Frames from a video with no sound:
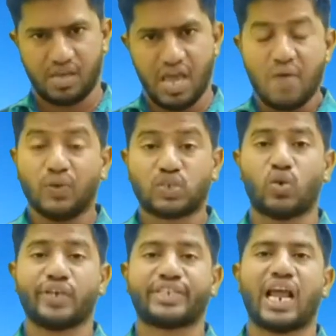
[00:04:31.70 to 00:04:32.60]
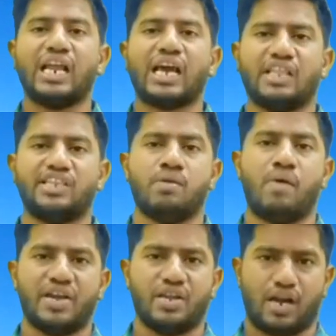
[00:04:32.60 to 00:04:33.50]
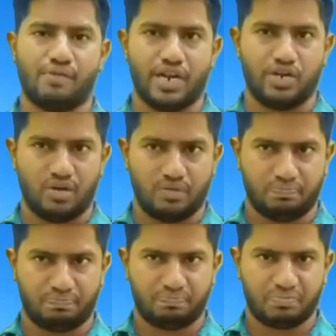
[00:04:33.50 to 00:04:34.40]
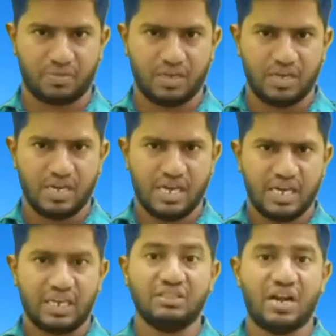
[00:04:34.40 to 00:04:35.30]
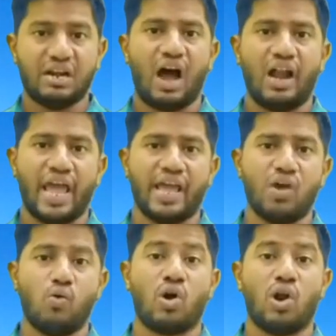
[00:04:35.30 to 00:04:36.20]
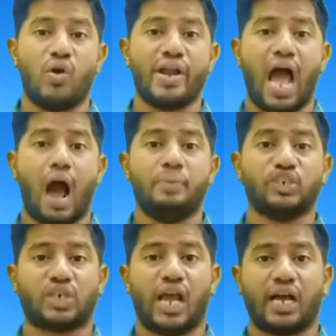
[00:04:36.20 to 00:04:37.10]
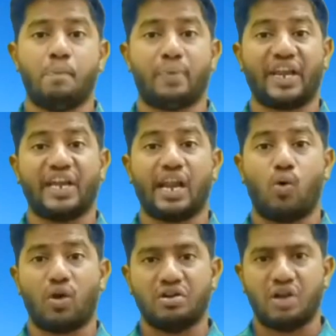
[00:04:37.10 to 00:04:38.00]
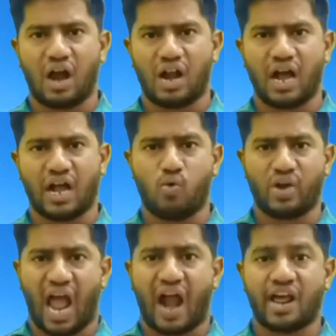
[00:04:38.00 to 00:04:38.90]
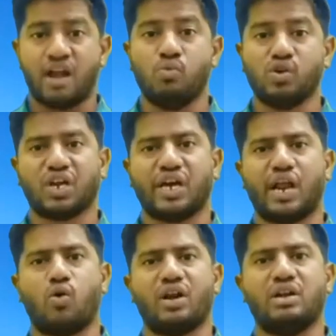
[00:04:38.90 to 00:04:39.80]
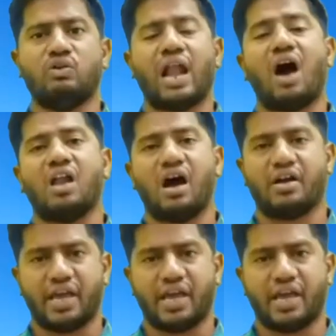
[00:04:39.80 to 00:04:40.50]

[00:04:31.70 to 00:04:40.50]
விசுவாசிகளுக்கு அதிகமாய் இருக்க வேண்டும் இந்த நாளை உங்களுடைய அபிஷேகம் பெறுகிற ஒரு நாளாக உன்னை அனல் மூட்டுகிற ஒரு நாளாக